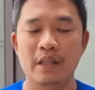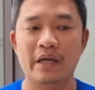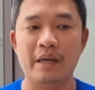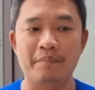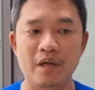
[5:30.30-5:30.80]

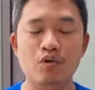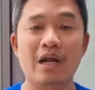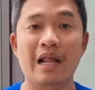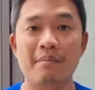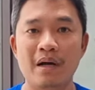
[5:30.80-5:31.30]
keepnya
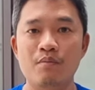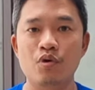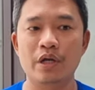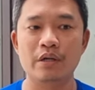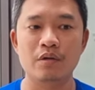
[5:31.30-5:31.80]
udah lama
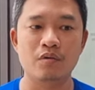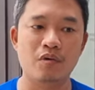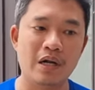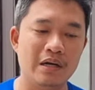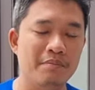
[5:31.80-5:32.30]
mungkin
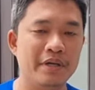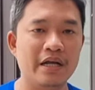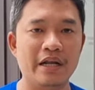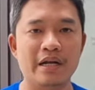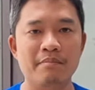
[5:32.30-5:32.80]
kurang lebih
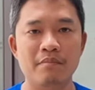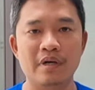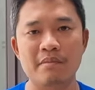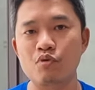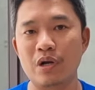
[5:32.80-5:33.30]
dari
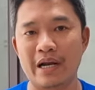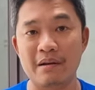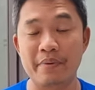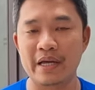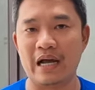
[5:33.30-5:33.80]
6, 6 bulan
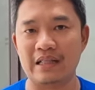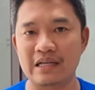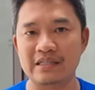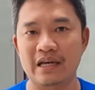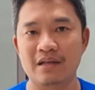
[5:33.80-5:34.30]
lebih ke
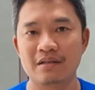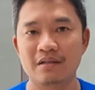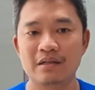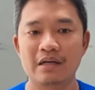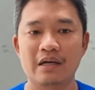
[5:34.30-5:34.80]
atas ya
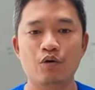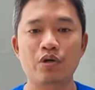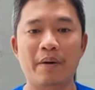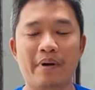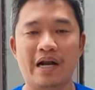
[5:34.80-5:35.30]

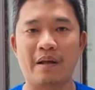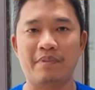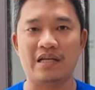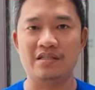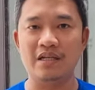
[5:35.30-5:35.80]
udah
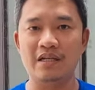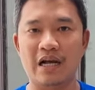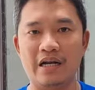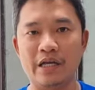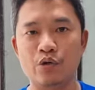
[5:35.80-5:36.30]
beradaptasi
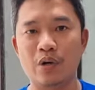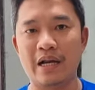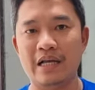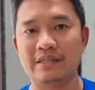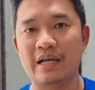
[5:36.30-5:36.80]
dengan lingkungan
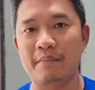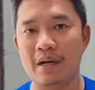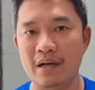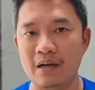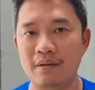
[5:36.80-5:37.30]
yang
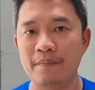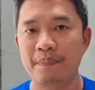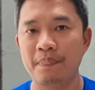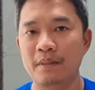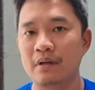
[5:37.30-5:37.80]
sama
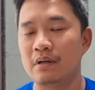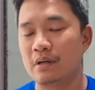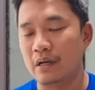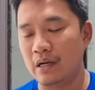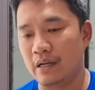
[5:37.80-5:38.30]

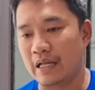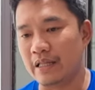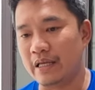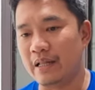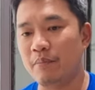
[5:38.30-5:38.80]
uh,
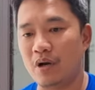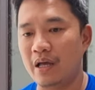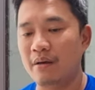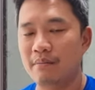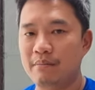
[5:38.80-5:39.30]
nanti kita
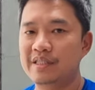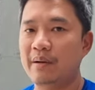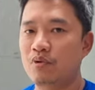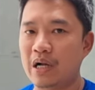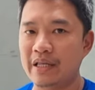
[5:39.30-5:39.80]
boleh
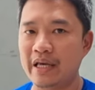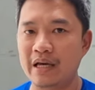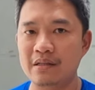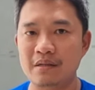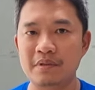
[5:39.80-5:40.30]
mencampurkannya
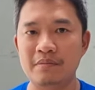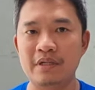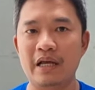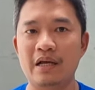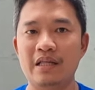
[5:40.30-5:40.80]
ya teman-teman
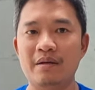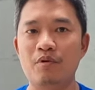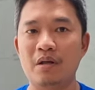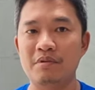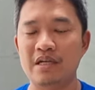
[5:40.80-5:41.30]
ya kita
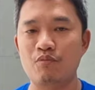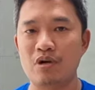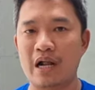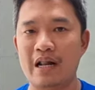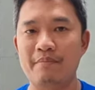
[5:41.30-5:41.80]
boleh
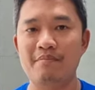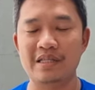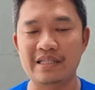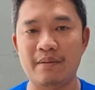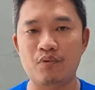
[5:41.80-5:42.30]
mencampurkan
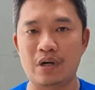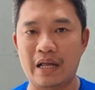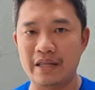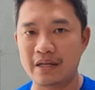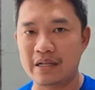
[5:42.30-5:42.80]

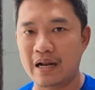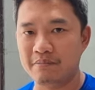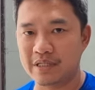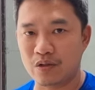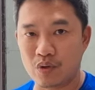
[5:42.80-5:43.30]
mencampurkannya
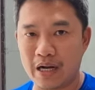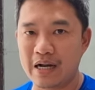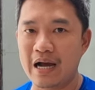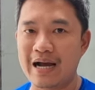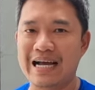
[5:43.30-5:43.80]
dalam satu
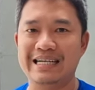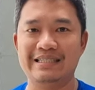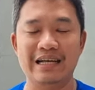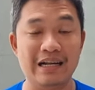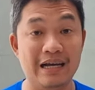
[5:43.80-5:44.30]
kandang
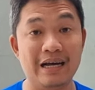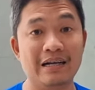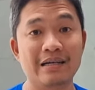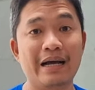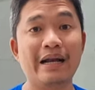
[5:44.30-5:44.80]

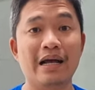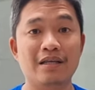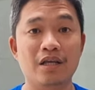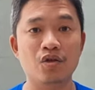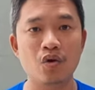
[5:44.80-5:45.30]
asalkan
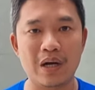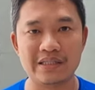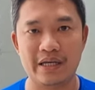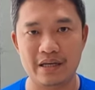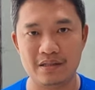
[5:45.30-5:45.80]
kandangnya itu
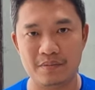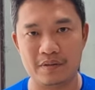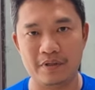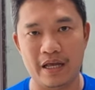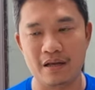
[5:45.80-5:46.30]
luas ya
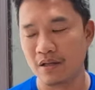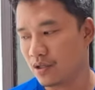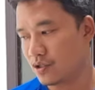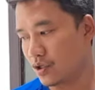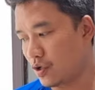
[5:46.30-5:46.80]
teman-teman ya
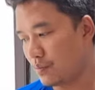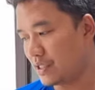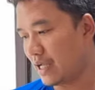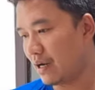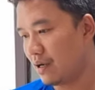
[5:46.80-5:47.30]
contoh
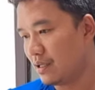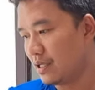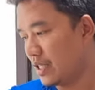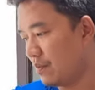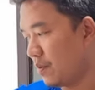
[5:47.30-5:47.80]
misal
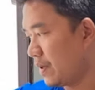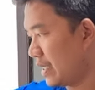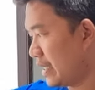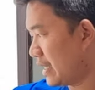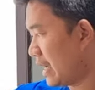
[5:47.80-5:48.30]
kita
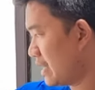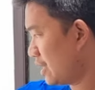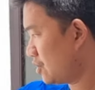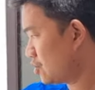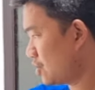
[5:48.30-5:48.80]
memiliki kandang
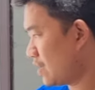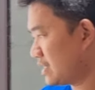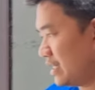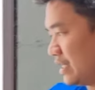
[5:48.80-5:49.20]
itu seluas